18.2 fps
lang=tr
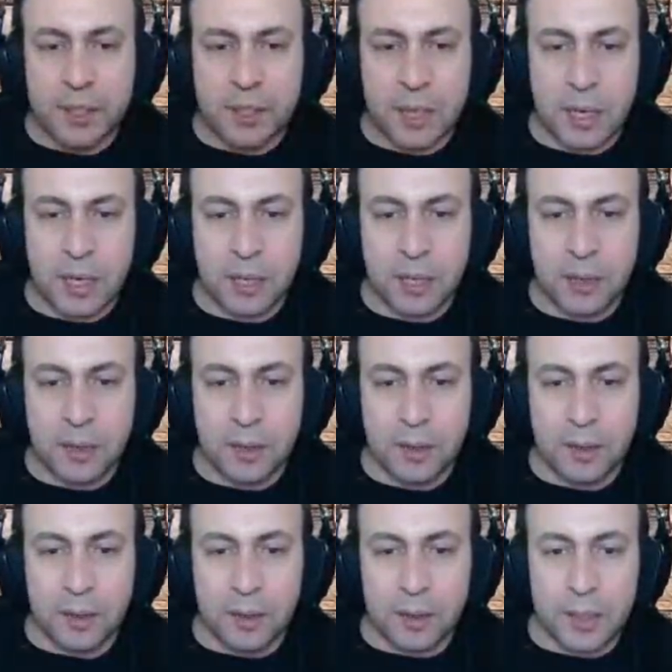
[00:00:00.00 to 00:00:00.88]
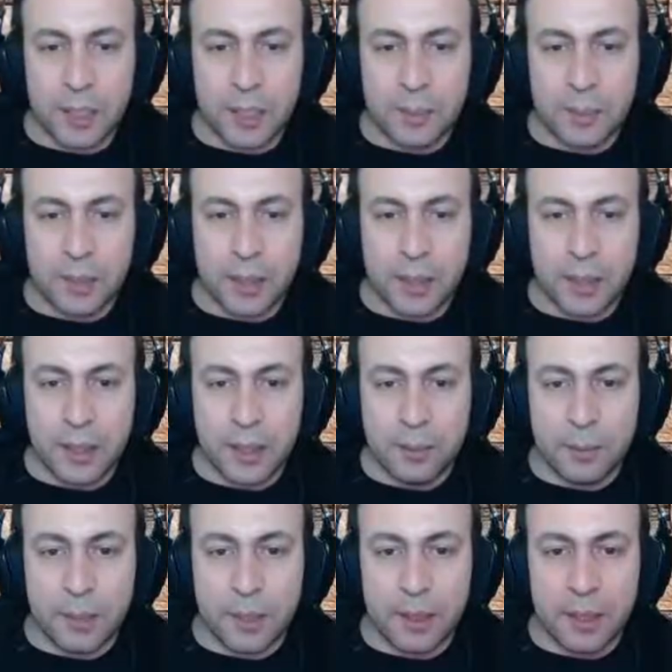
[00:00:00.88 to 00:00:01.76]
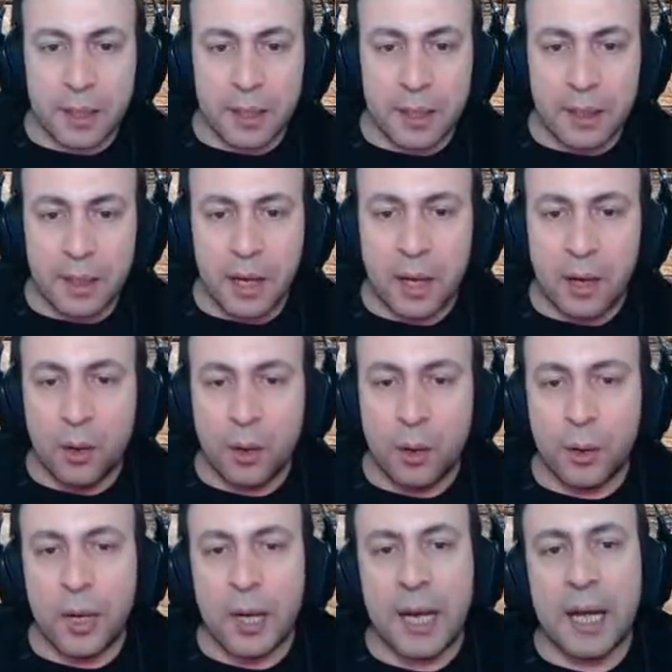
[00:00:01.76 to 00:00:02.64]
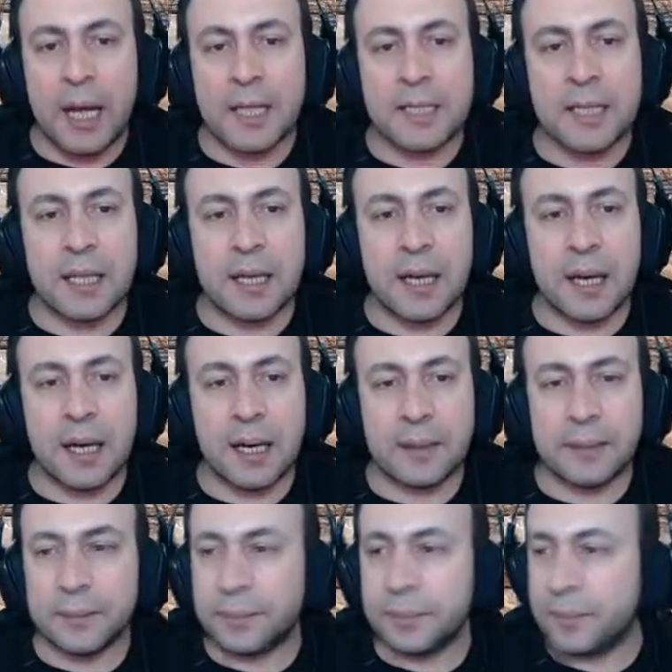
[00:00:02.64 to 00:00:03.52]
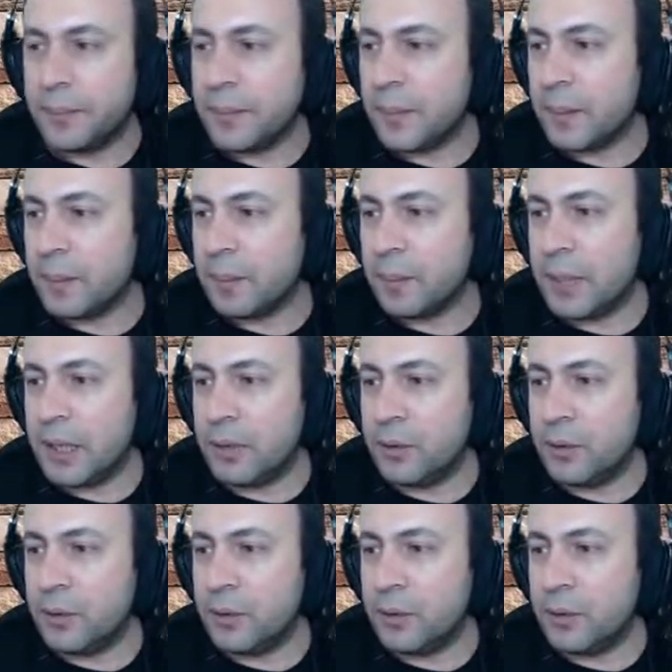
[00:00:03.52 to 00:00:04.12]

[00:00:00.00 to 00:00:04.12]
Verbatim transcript: daha geliyor. Gel buraya gel buraya gel. Au helal sana. Beni